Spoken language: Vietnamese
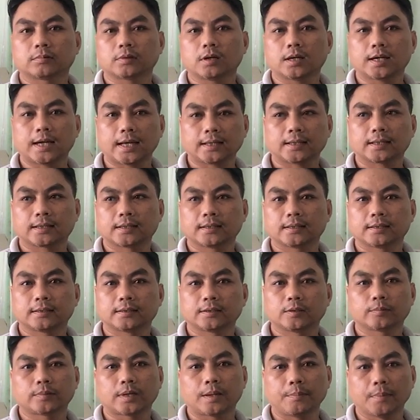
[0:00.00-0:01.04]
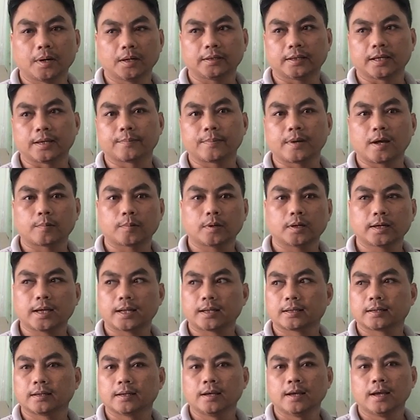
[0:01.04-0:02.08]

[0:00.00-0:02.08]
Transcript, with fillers: có khách, chúng ta mở tiệm ra không có khách,